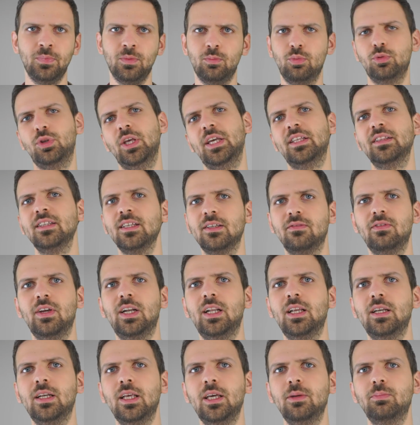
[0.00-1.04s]
Bu teknik
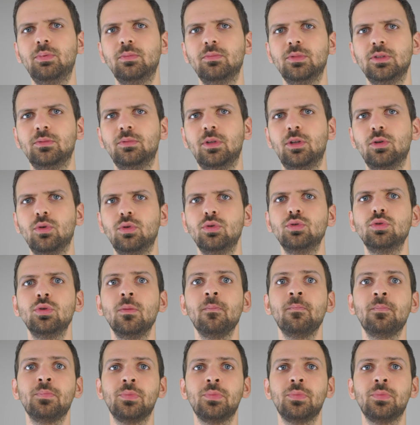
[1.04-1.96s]
verileri hepimiz biliyoruz.